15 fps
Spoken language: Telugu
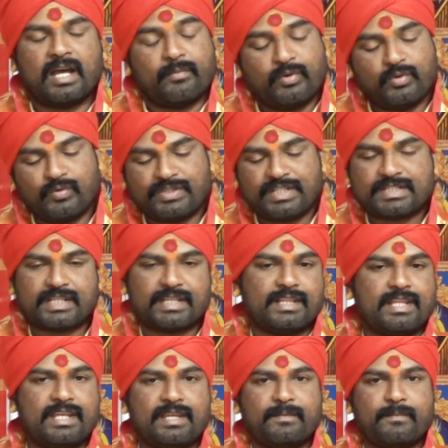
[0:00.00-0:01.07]
అభివృద్ధి
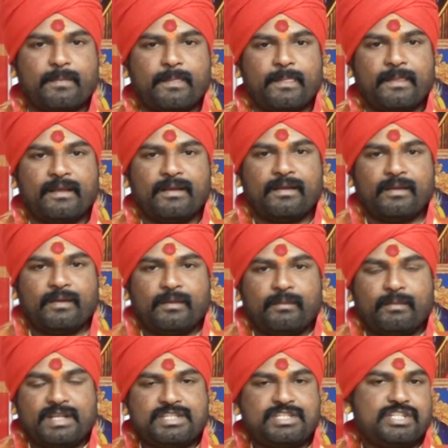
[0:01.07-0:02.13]
చెంది
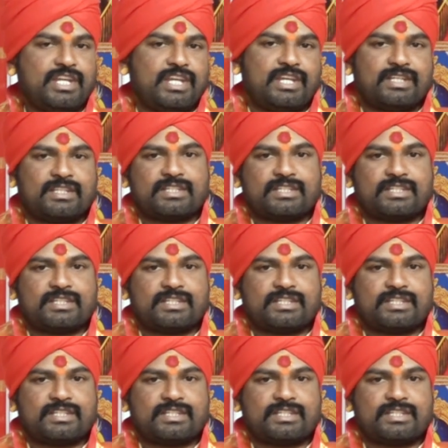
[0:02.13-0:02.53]
మంచి